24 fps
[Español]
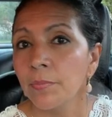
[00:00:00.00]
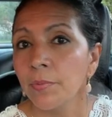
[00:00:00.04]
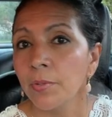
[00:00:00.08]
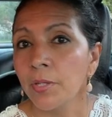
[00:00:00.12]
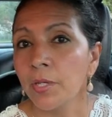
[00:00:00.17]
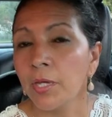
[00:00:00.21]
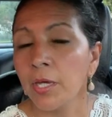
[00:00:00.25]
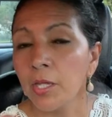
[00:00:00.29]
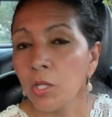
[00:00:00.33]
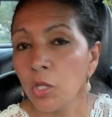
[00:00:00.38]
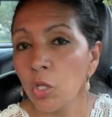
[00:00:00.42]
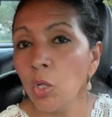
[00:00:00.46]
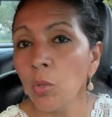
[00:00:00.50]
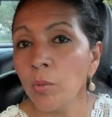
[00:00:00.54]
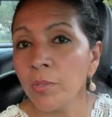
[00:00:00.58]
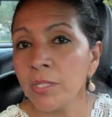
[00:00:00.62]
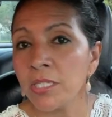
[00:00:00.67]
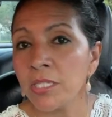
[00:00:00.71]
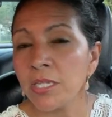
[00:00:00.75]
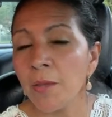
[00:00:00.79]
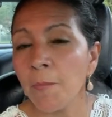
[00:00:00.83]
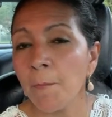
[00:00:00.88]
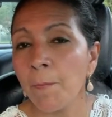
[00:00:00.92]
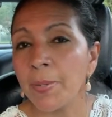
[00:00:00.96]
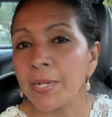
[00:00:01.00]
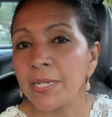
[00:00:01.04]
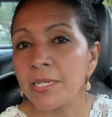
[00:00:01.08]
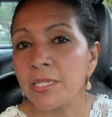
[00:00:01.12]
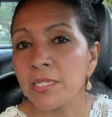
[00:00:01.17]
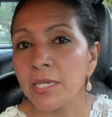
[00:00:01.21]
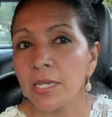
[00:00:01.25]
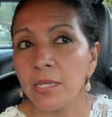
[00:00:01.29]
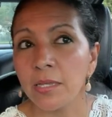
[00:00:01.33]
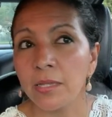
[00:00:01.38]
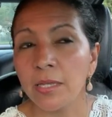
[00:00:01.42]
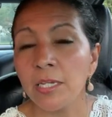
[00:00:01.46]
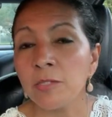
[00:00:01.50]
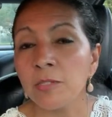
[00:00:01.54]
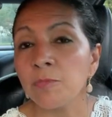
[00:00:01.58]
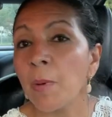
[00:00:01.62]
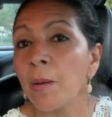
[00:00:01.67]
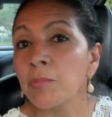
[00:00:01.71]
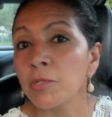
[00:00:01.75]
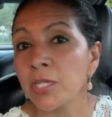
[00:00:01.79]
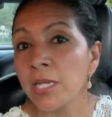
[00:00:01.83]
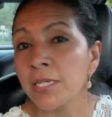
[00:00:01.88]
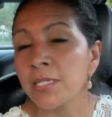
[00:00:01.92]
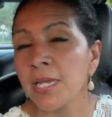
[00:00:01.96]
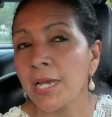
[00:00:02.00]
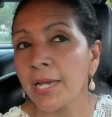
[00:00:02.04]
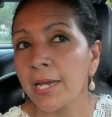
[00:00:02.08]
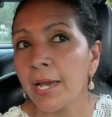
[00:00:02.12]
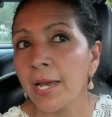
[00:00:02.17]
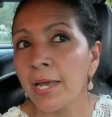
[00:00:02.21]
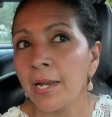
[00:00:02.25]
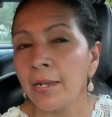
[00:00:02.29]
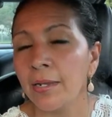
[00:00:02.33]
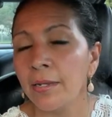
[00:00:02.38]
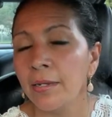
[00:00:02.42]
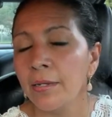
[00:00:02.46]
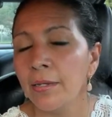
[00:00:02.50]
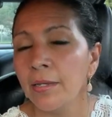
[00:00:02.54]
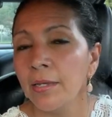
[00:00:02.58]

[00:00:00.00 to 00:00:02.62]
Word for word: que no estén presentes, vamos a sacar